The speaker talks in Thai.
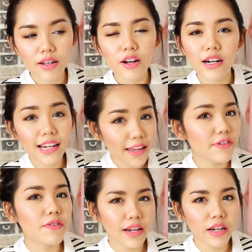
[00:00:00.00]
Currently
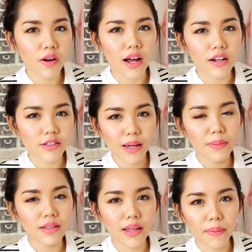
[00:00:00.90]
Favorite ดีกว่าเราใช้มา
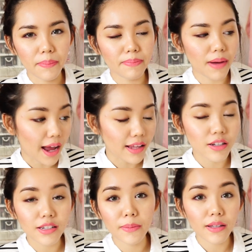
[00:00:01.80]
ตั้งแต่แบบบางอันก็
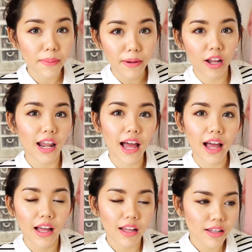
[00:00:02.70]
ใช้มาตั้งแต่มกรา
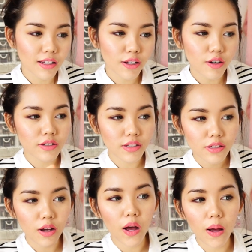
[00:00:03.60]
ก็รู้สึก
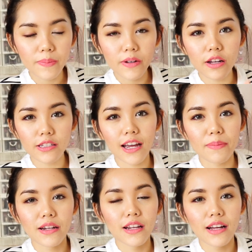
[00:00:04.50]
ชอบก็ใช้
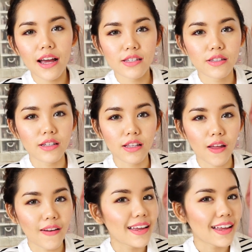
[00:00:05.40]
มาเรื่อยๆจนถึงต
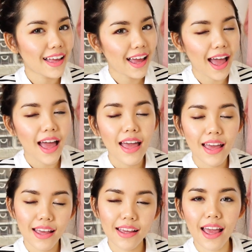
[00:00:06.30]
อนนี้นะคะ
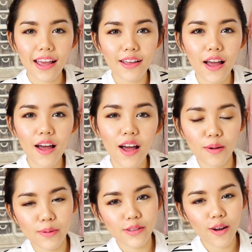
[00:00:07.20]
ยังไงก็ขอบ
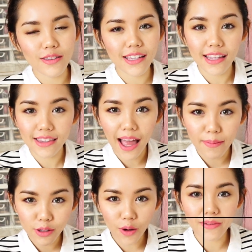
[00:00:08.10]
คุณทุกคนที่ติดตามชม